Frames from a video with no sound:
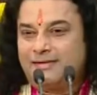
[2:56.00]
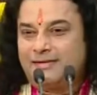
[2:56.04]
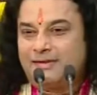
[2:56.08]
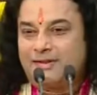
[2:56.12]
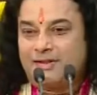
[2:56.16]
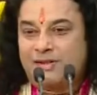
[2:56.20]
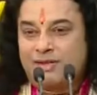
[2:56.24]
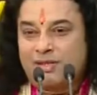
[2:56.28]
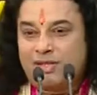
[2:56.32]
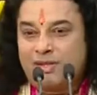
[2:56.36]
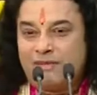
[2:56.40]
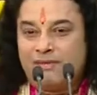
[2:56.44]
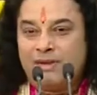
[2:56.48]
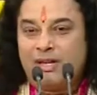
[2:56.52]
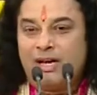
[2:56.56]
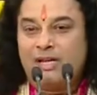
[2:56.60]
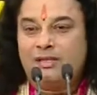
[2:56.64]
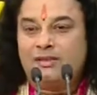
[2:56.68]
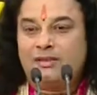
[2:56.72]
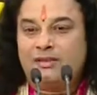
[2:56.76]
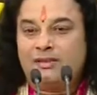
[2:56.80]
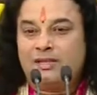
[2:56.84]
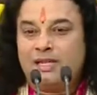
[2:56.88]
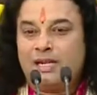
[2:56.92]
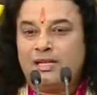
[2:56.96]
शव
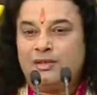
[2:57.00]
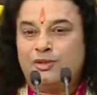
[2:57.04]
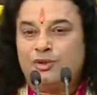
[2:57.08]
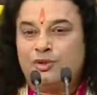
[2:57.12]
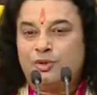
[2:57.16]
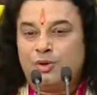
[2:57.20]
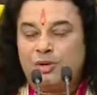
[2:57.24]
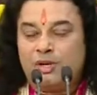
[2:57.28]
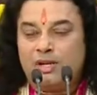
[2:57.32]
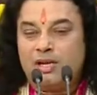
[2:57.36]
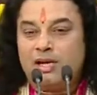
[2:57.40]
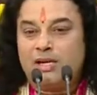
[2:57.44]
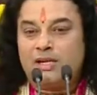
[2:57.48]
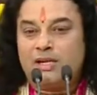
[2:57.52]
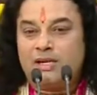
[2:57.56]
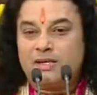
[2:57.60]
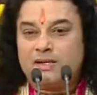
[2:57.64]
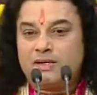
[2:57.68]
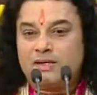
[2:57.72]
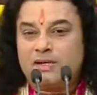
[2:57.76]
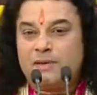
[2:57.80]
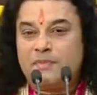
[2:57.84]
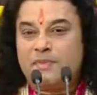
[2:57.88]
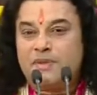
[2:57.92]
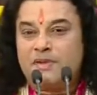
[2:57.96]
यात्रा दुनिया का
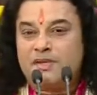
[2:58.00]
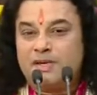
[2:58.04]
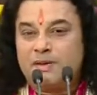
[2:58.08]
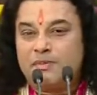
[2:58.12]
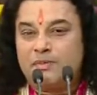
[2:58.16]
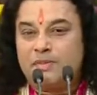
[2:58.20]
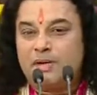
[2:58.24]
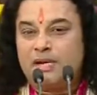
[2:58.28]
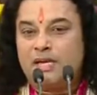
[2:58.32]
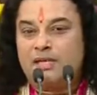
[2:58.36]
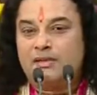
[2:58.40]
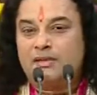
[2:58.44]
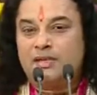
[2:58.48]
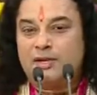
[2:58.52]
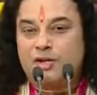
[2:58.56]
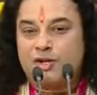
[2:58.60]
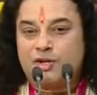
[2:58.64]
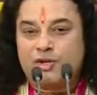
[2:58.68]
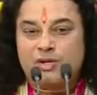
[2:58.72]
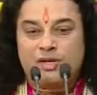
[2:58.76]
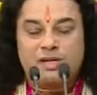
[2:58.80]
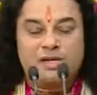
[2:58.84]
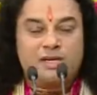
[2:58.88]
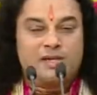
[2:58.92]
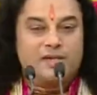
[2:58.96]
सबसे बड़ा
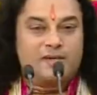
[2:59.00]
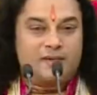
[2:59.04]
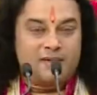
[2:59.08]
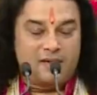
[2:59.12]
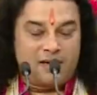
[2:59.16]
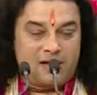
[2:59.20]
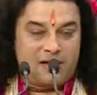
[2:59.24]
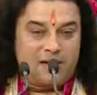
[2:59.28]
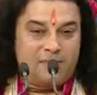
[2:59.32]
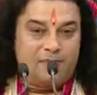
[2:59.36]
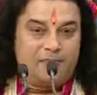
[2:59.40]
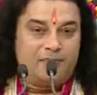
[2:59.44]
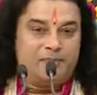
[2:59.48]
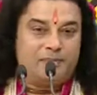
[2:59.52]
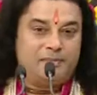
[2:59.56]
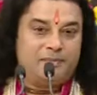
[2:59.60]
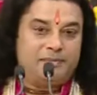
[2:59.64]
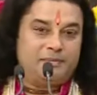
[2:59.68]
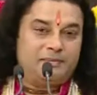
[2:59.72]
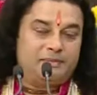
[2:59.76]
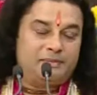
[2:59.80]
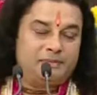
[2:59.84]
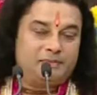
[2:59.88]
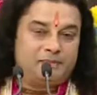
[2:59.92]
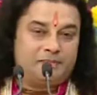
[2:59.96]
दर्शन है साहब
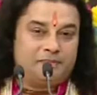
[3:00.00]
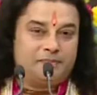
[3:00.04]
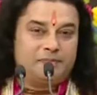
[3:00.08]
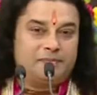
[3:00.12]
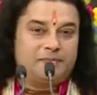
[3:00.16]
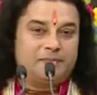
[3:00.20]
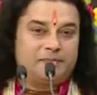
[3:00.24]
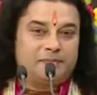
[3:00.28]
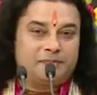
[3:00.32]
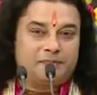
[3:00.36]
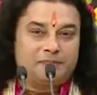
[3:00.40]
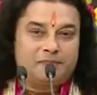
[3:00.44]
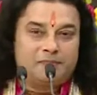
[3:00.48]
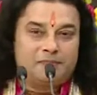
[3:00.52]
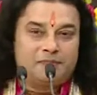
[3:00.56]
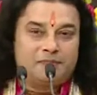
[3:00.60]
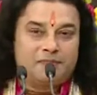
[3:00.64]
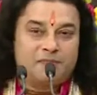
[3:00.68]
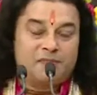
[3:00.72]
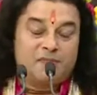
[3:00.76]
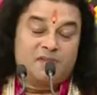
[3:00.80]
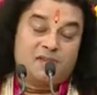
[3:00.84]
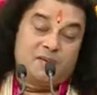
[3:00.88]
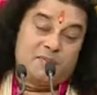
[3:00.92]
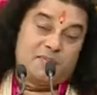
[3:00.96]

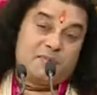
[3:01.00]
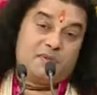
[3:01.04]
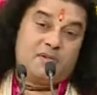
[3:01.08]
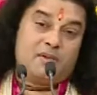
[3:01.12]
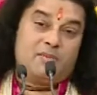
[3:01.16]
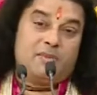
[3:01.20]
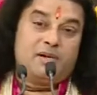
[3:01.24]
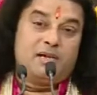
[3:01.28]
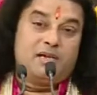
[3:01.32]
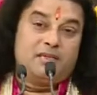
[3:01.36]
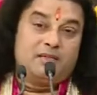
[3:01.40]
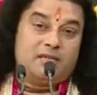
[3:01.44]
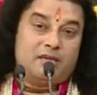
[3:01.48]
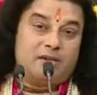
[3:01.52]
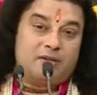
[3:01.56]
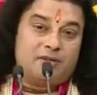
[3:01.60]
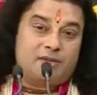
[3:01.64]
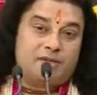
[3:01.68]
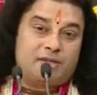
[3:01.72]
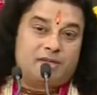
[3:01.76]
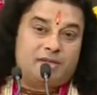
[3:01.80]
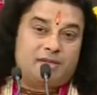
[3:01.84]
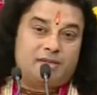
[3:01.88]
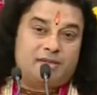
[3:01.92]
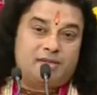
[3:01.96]
सबसे बड़ा
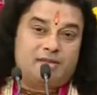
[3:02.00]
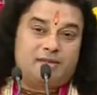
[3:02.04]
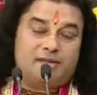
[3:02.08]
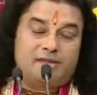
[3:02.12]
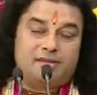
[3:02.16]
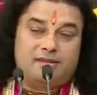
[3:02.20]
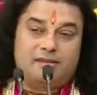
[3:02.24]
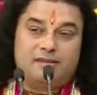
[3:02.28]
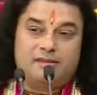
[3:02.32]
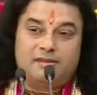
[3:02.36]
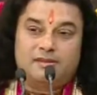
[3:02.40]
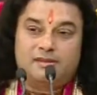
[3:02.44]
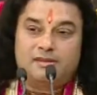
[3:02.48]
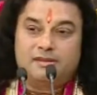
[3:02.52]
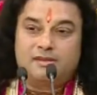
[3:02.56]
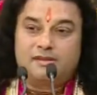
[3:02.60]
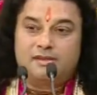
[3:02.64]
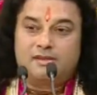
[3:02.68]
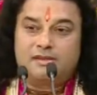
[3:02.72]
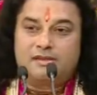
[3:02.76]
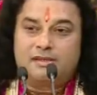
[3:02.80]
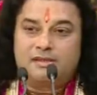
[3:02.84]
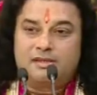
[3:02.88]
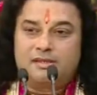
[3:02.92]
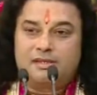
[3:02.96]
दर्शन
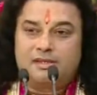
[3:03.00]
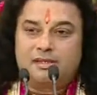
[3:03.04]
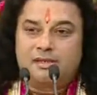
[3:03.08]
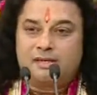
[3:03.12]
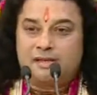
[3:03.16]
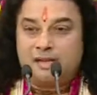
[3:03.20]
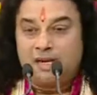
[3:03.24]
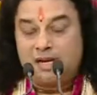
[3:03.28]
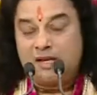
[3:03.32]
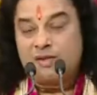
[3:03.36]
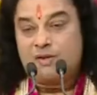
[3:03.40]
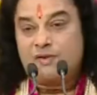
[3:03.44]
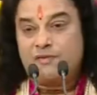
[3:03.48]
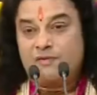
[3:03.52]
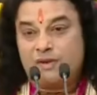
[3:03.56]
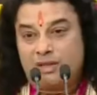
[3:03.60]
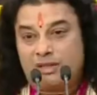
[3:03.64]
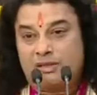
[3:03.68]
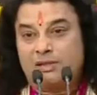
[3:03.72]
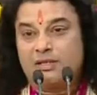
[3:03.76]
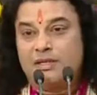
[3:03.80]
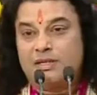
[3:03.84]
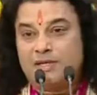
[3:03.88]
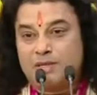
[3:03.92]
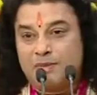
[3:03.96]
काश
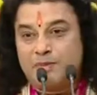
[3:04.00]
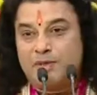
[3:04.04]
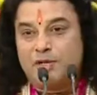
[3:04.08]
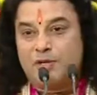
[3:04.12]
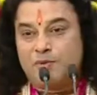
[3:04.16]
व्यक्ति समझ